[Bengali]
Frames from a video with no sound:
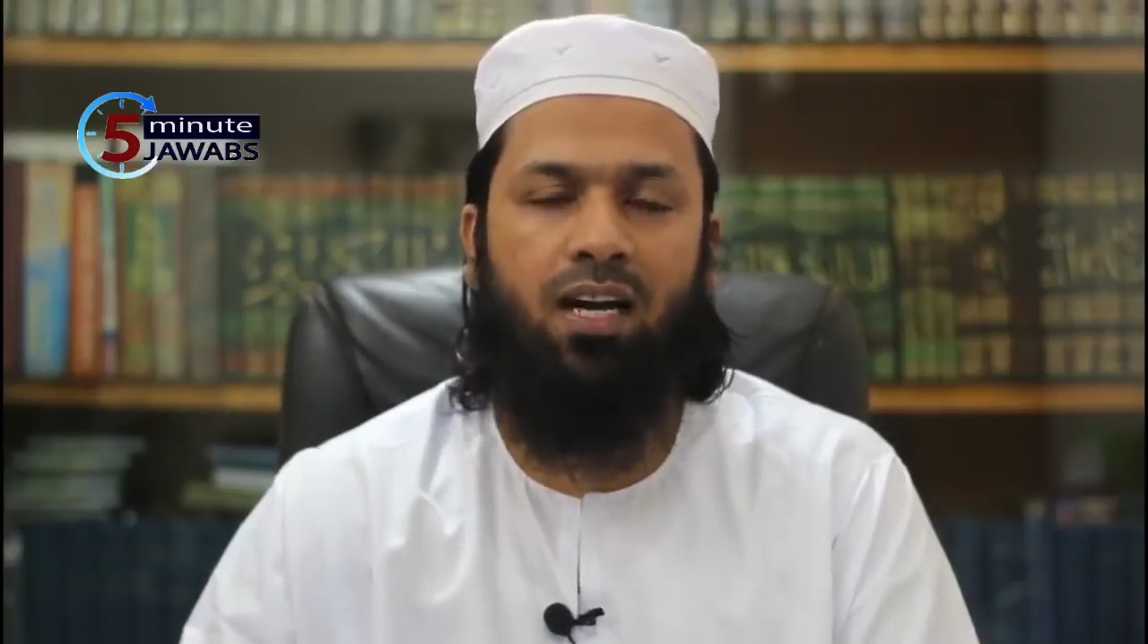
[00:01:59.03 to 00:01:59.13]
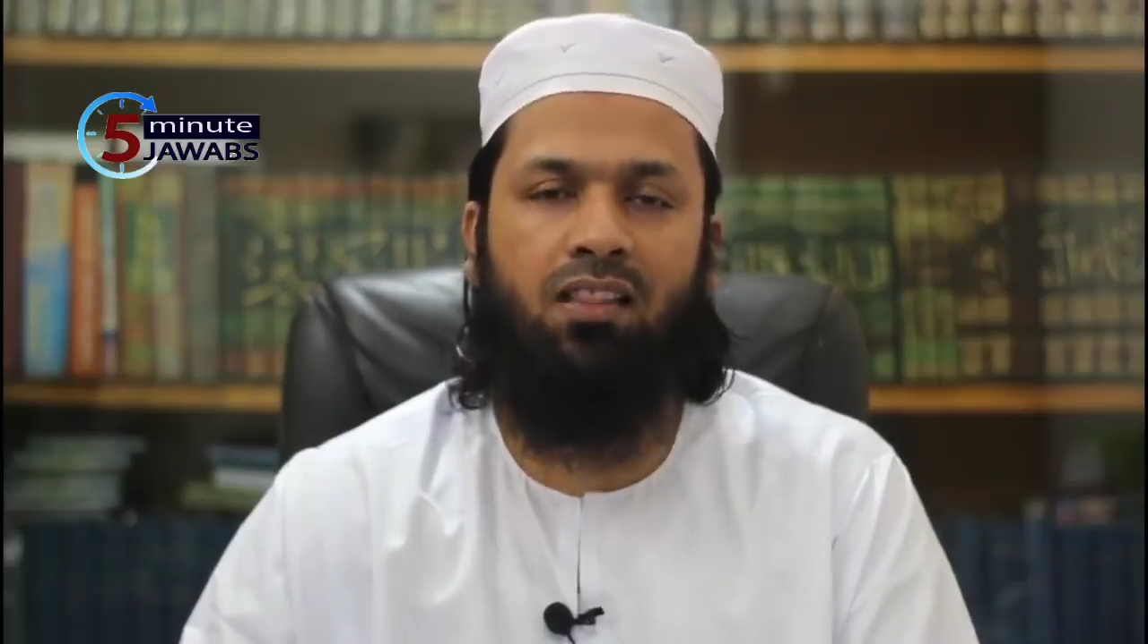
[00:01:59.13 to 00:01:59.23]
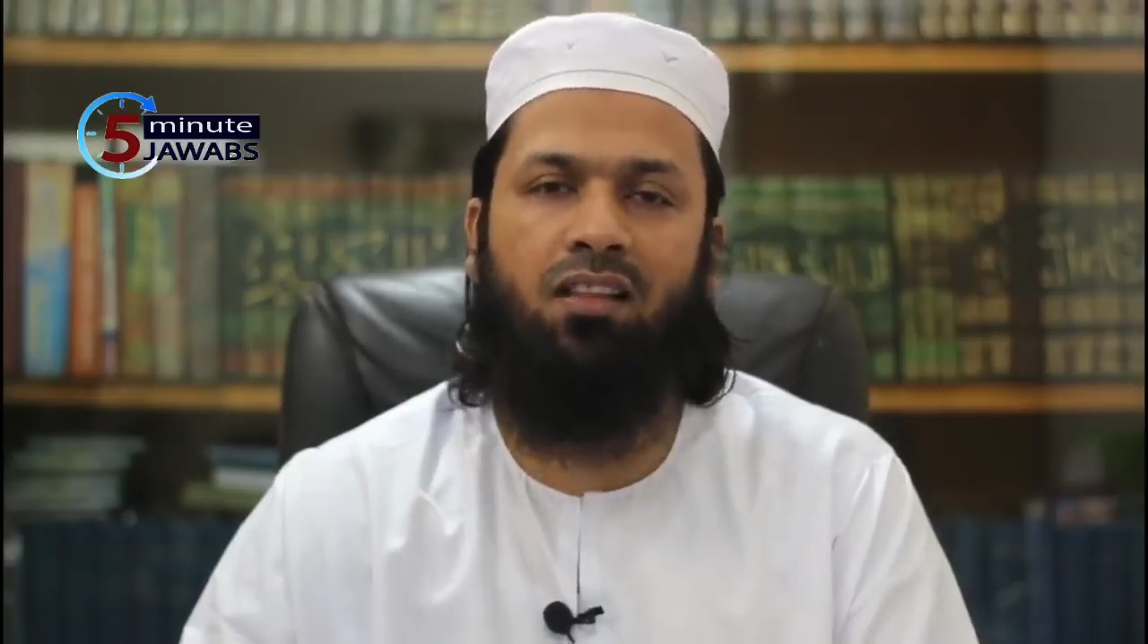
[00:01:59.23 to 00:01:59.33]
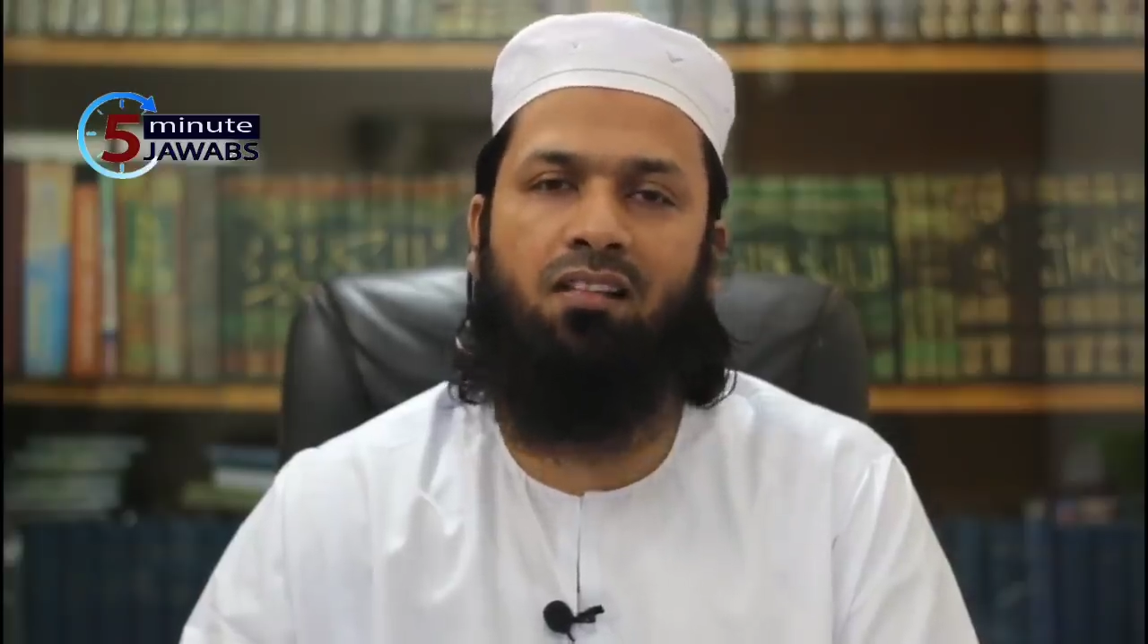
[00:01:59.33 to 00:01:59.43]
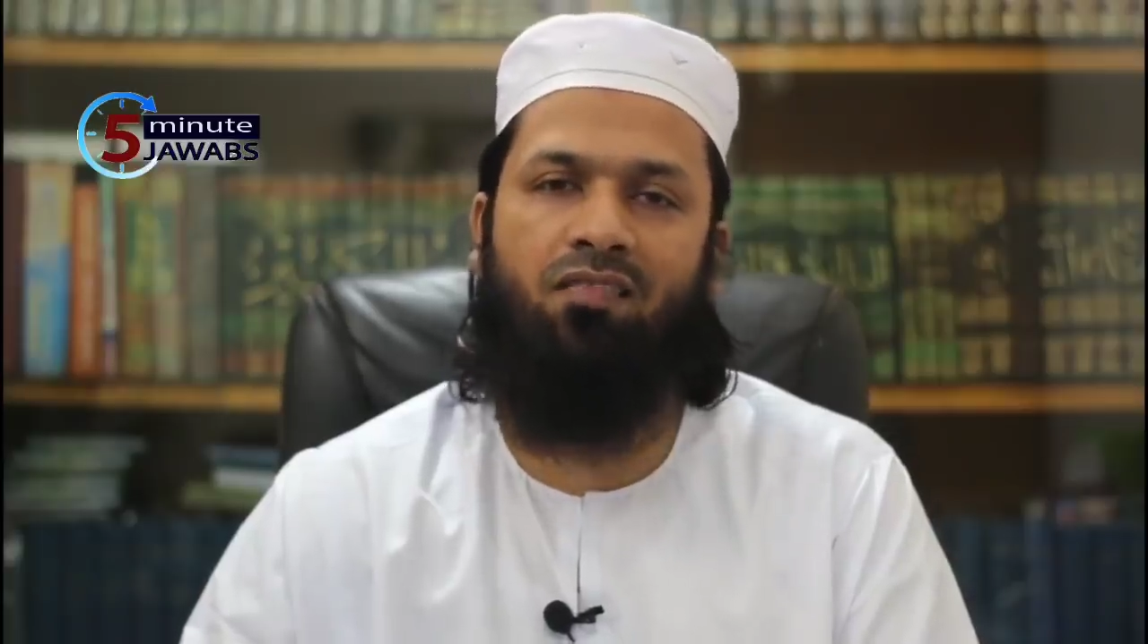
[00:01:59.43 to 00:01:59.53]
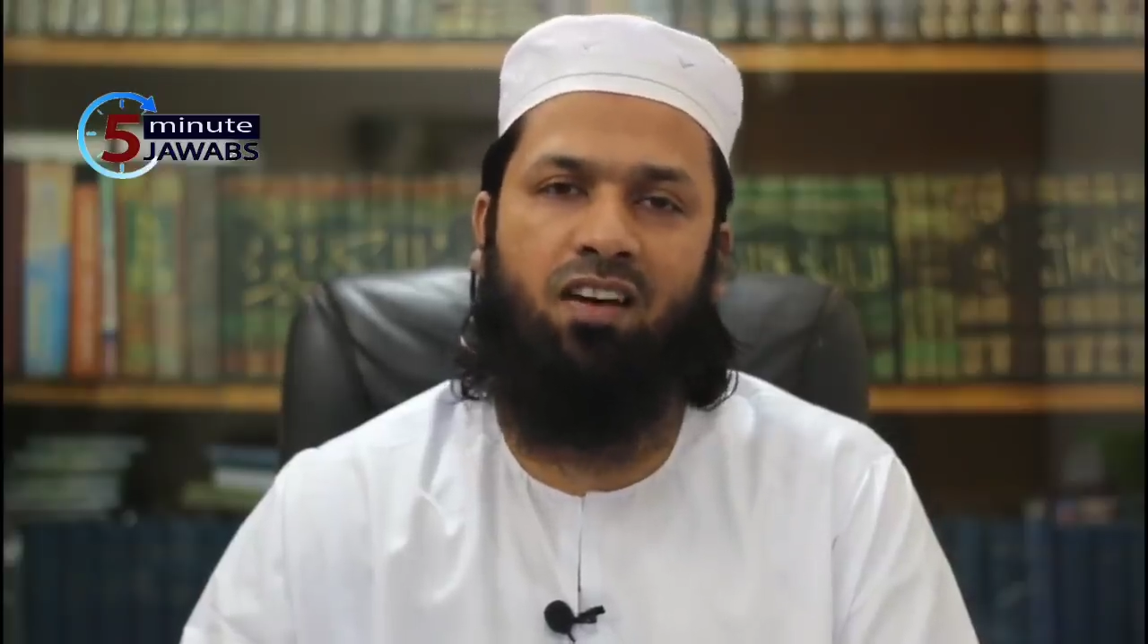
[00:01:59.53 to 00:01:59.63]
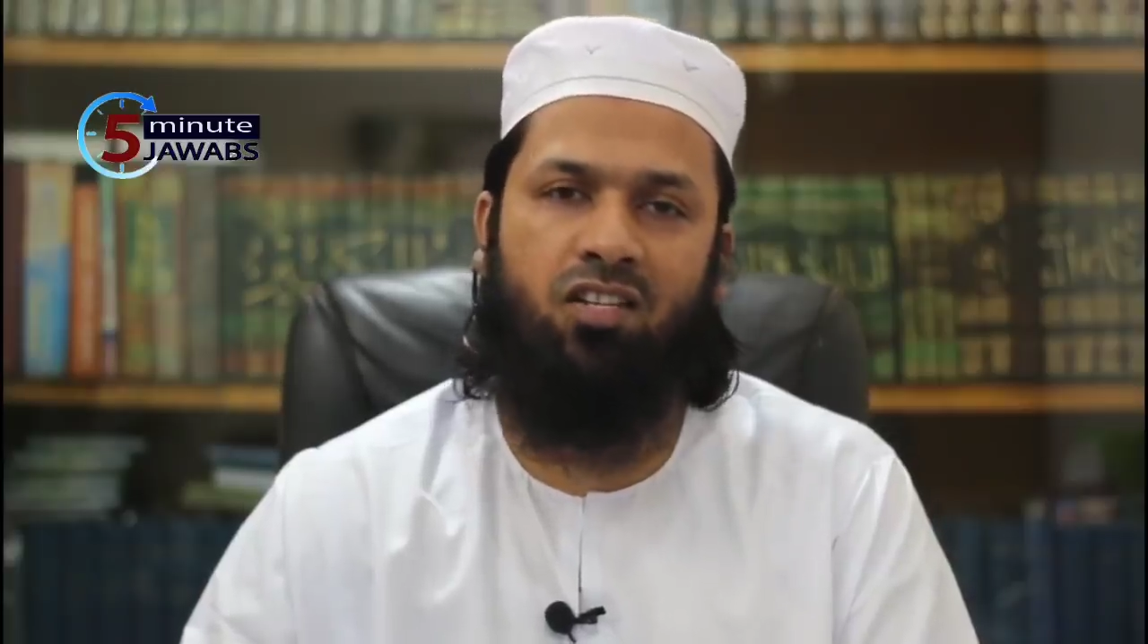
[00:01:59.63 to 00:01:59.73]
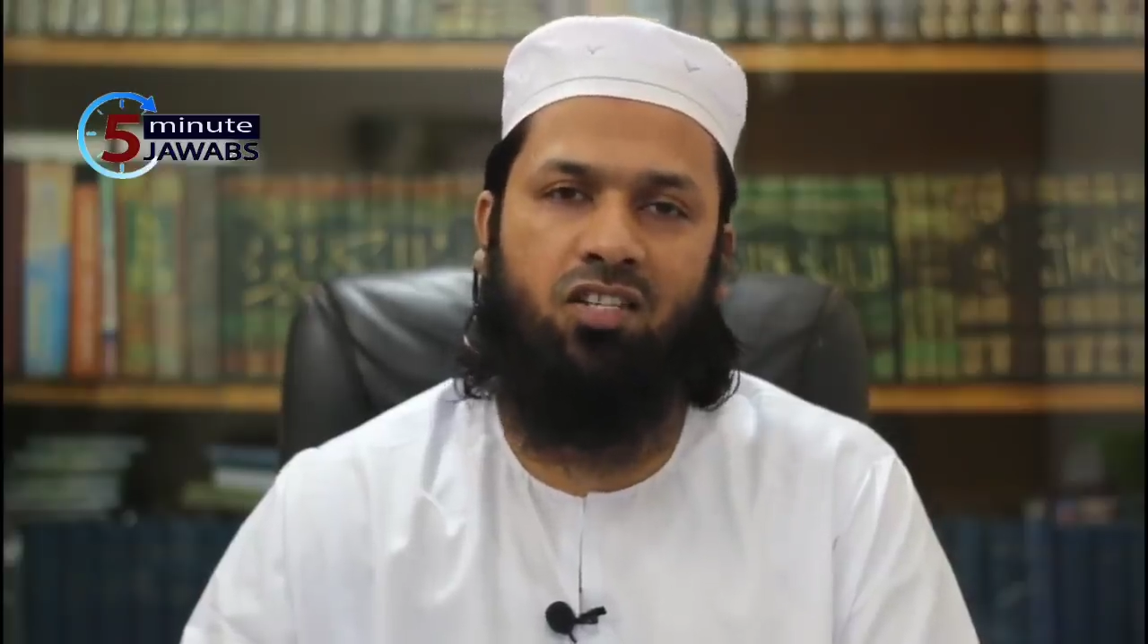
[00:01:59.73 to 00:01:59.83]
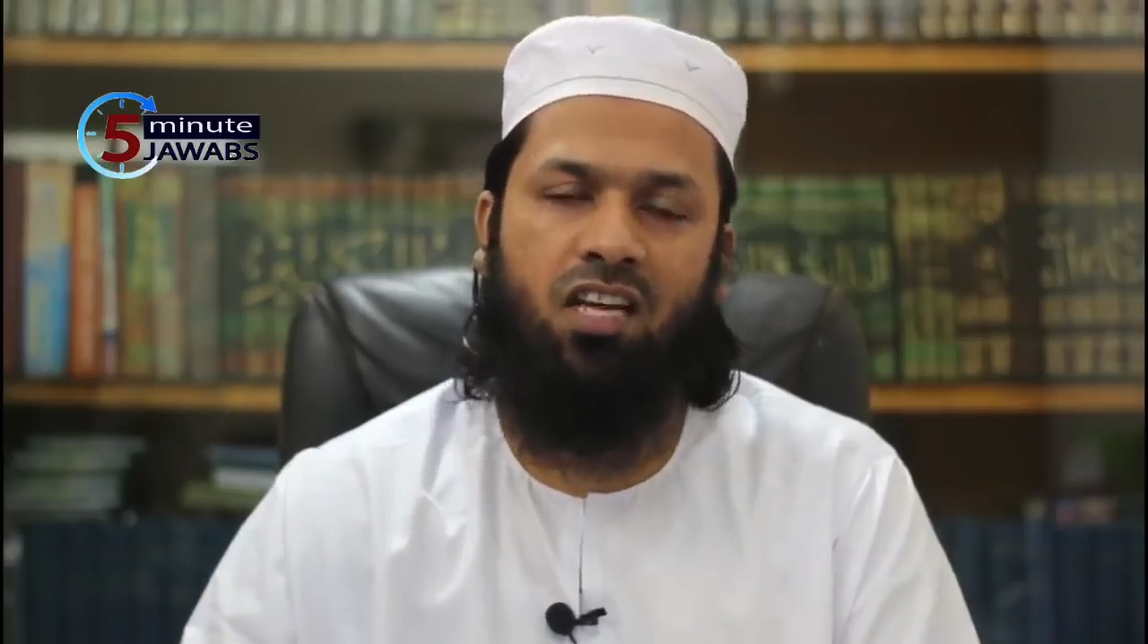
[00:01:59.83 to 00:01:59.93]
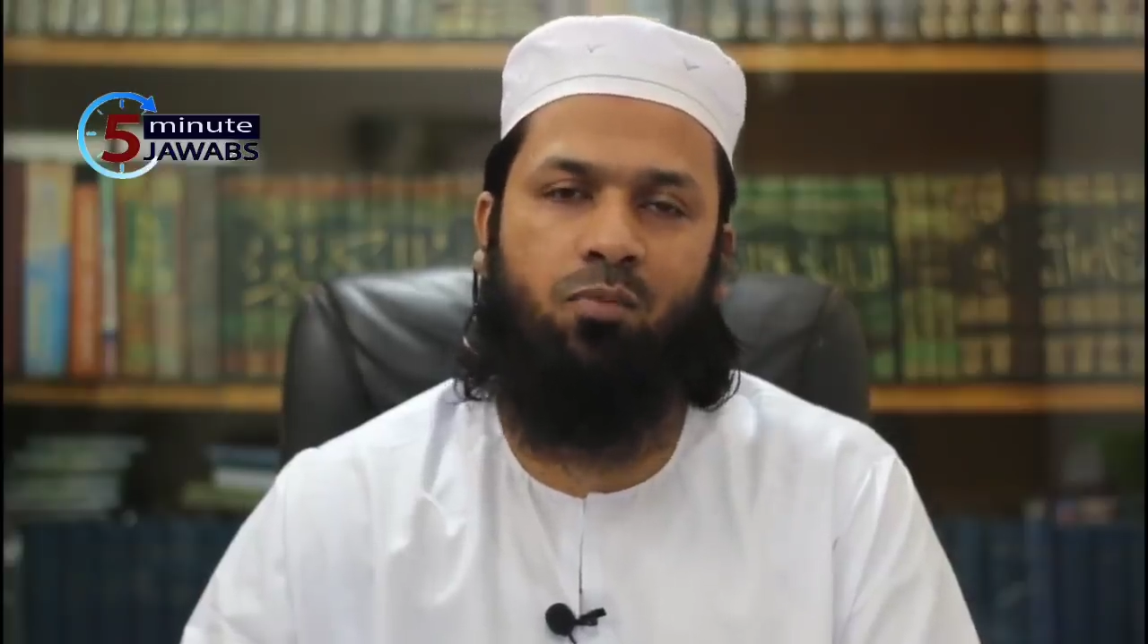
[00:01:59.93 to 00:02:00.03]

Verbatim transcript: হাত্তাল ফার্জ